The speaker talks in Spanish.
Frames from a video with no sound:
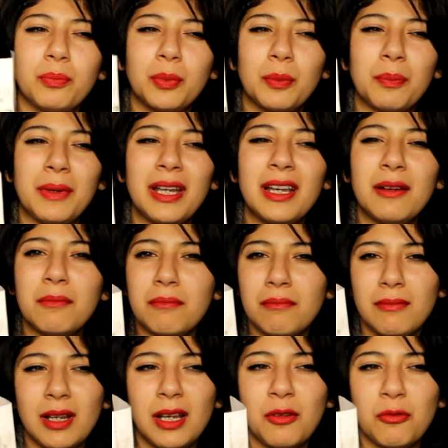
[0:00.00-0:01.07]
1000,
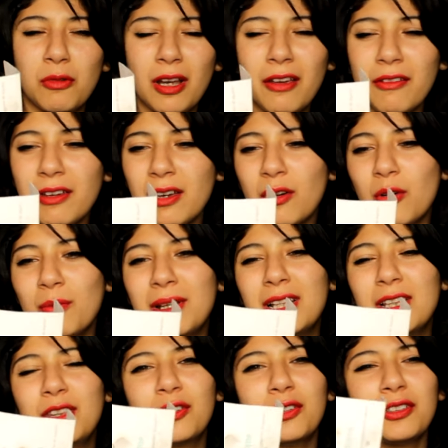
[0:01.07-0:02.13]
1009 o
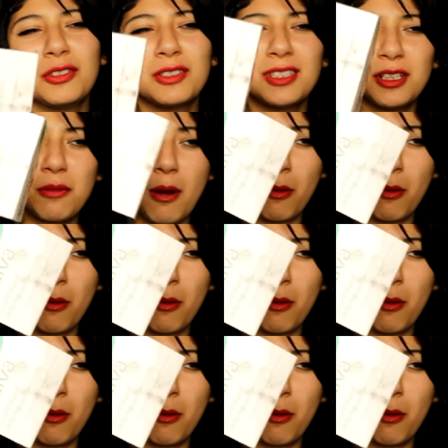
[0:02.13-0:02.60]
1002, no sé, no me